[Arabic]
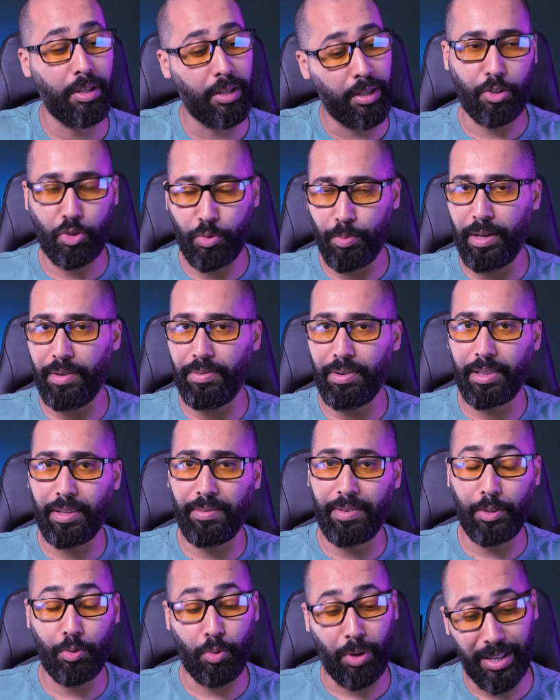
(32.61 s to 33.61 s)
جلسوا معايا في هذا
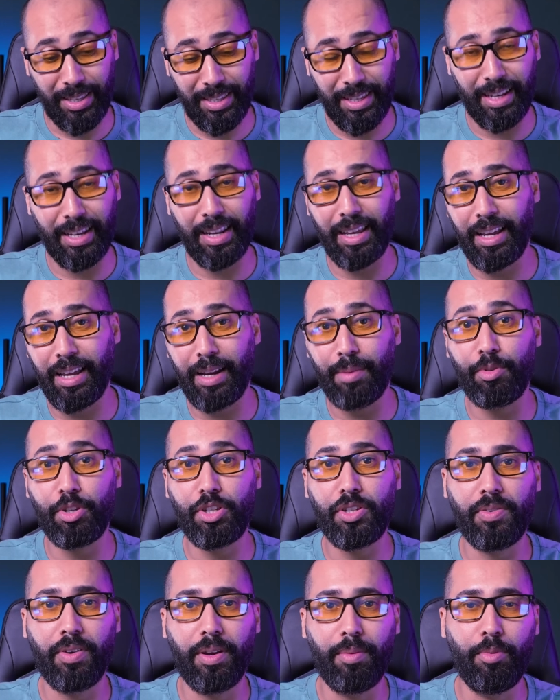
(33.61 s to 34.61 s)
الفيديو حتى الاخر
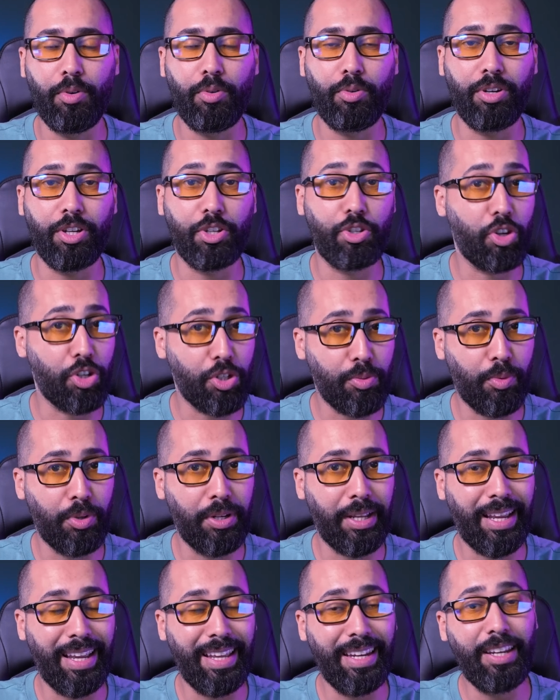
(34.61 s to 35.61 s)
باش تفهموا لي شونجمون
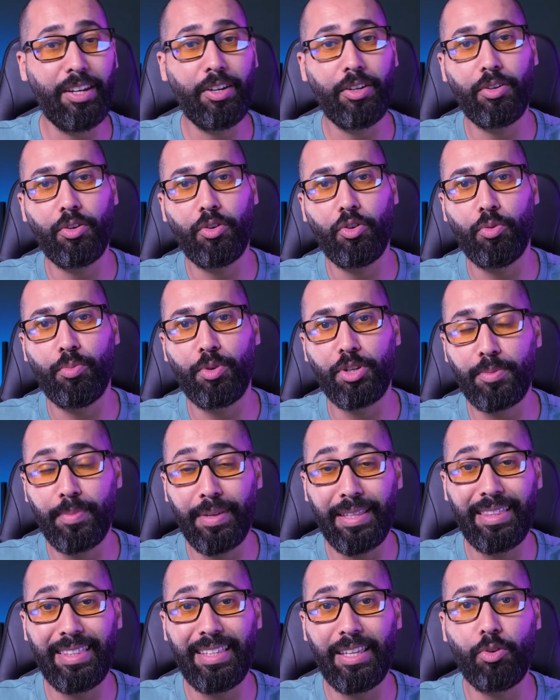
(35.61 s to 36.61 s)
اللي كاينين وباش ما
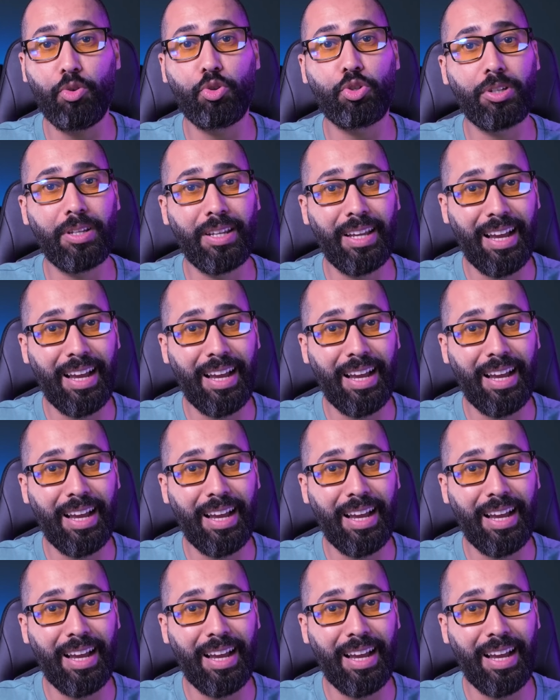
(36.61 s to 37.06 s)
ديروش